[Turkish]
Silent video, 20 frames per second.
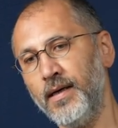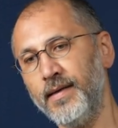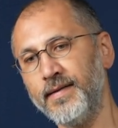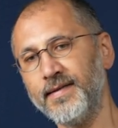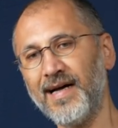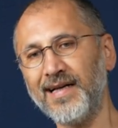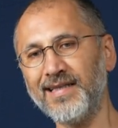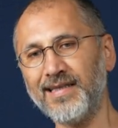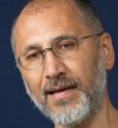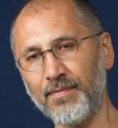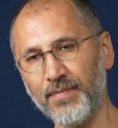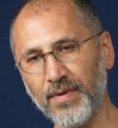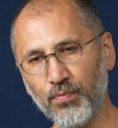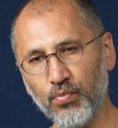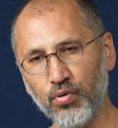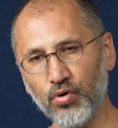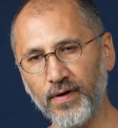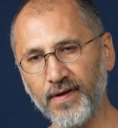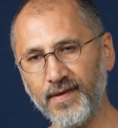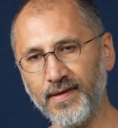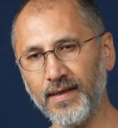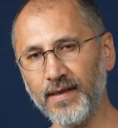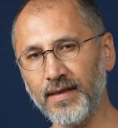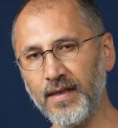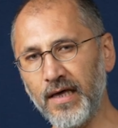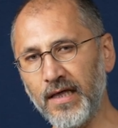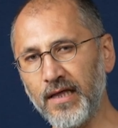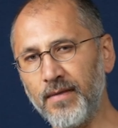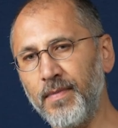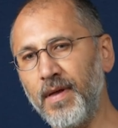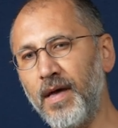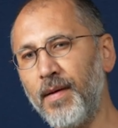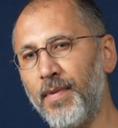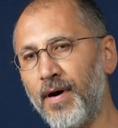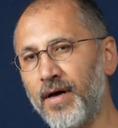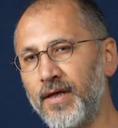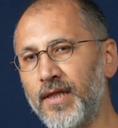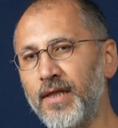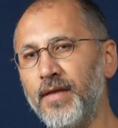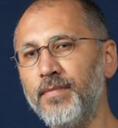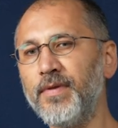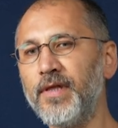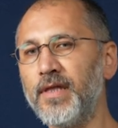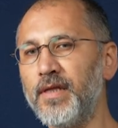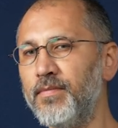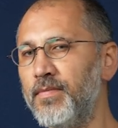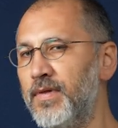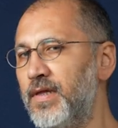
Zaten bir politikleşmeye başlamıştım